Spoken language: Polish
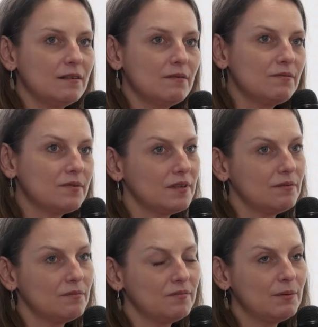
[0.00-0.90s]

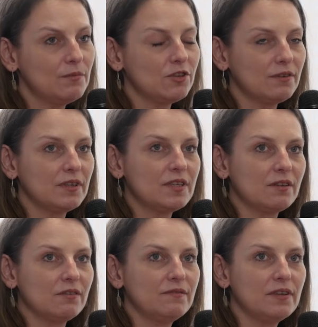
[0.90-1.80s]
w, wiemy, że w
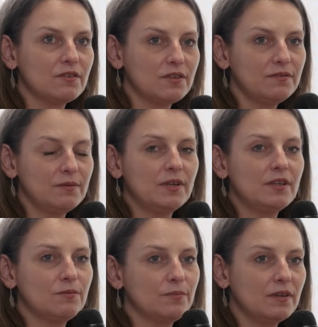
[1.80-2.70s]
historii filozofii
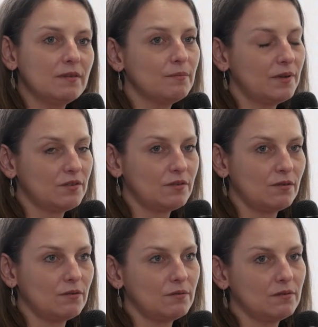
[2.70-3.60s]
mieliśmy
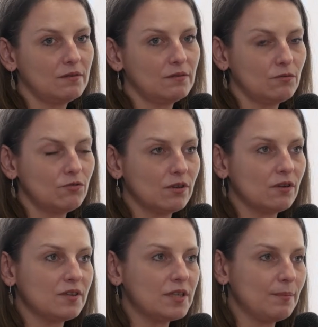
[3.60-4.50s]
bardzo e, dużo
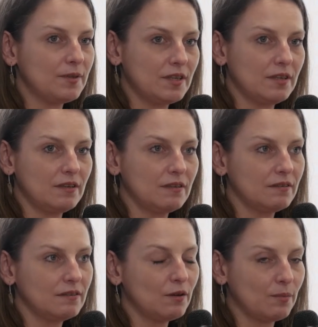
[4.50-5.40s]
koncepcji
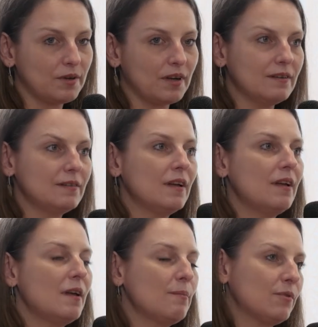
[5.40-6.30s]
dobra,
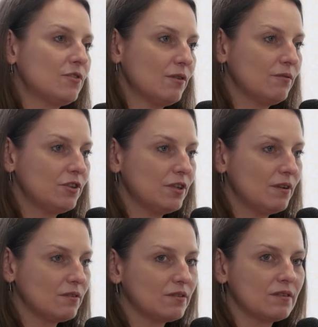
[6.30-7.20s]

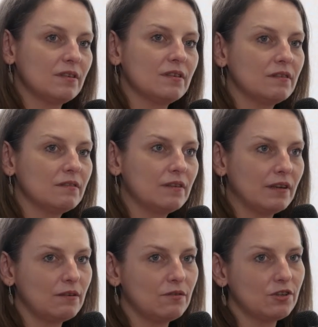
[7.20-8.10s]
począwszy od
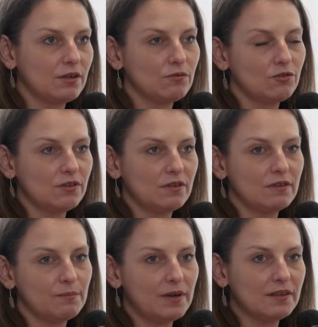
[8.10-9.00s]
tego, że już
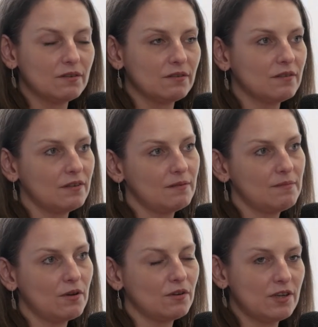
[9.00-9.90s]
Platon
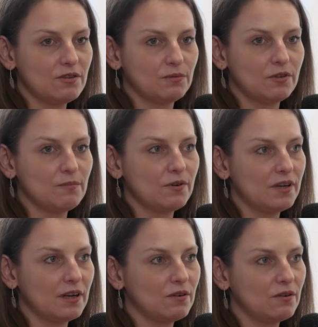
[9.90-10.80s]
określił dobro
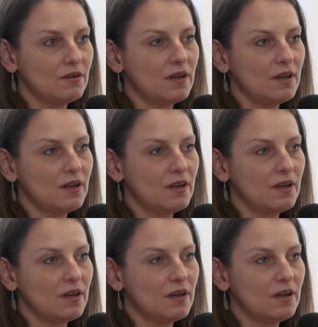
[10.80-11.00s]
jako